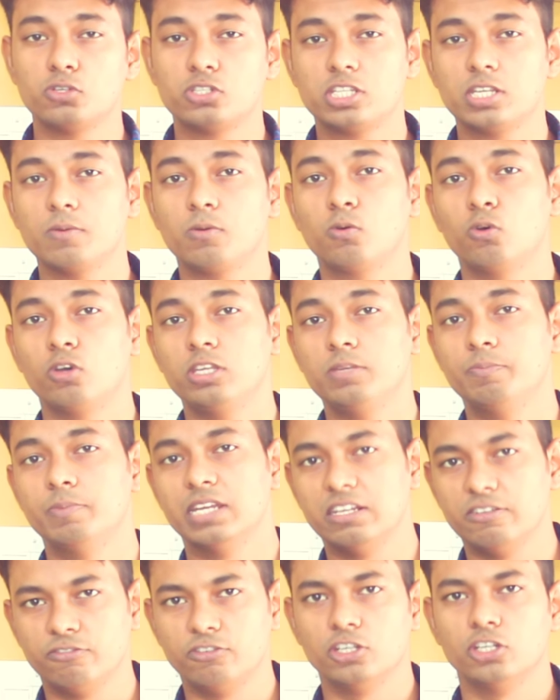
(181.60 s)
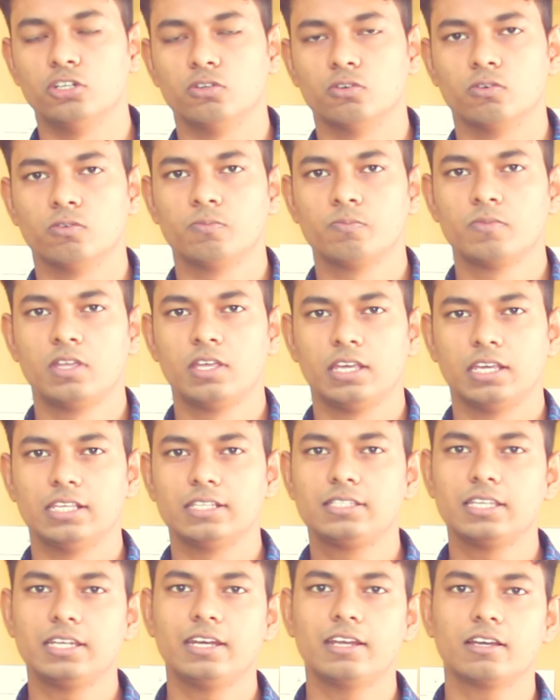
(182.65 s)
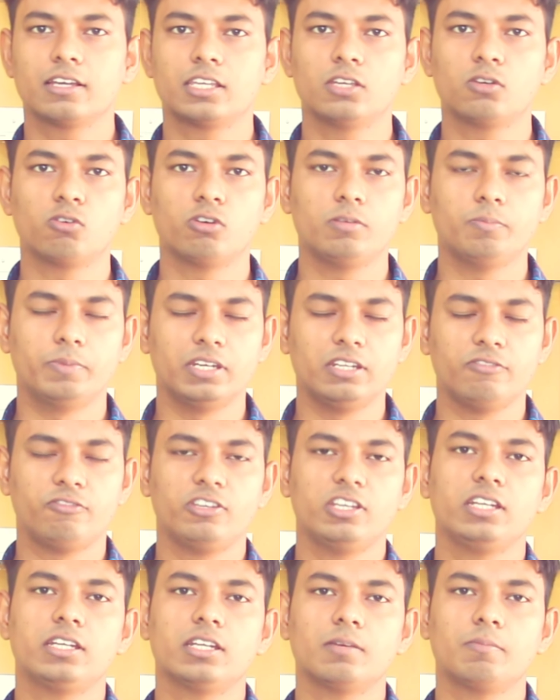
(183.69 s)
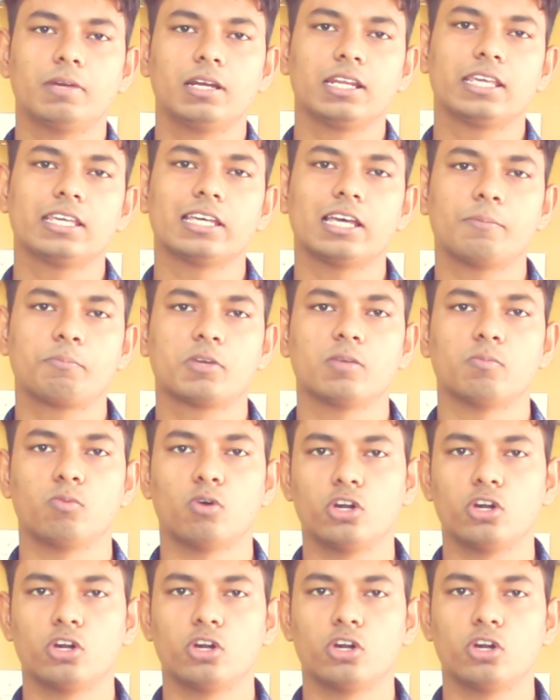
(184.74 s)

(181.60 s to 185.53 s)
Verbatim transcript: जब उसे कोई बेनिफिट हो इससे न कि कोई बेनिफिट है बल्कि आपके